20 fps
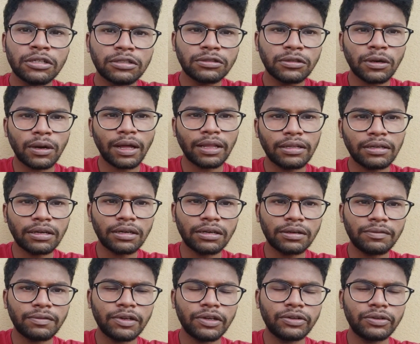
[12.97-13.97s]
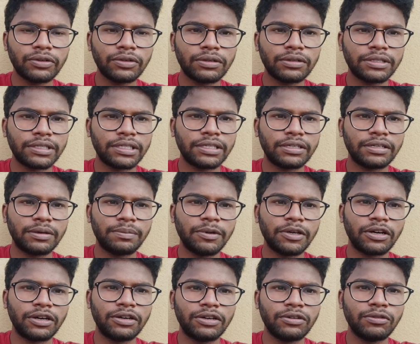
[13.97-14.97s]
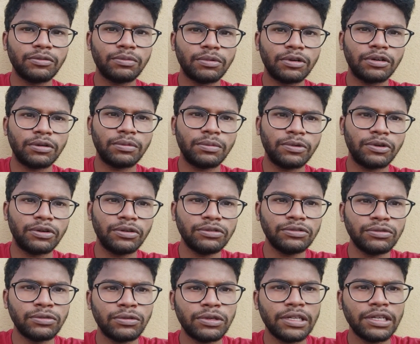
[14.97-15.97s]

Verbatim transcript: ஸோ அதுக்கான வீடியோ தான் இன்றைக்கி நம்ம கண்டினியூ பண்ண போகிறோம் ஸோ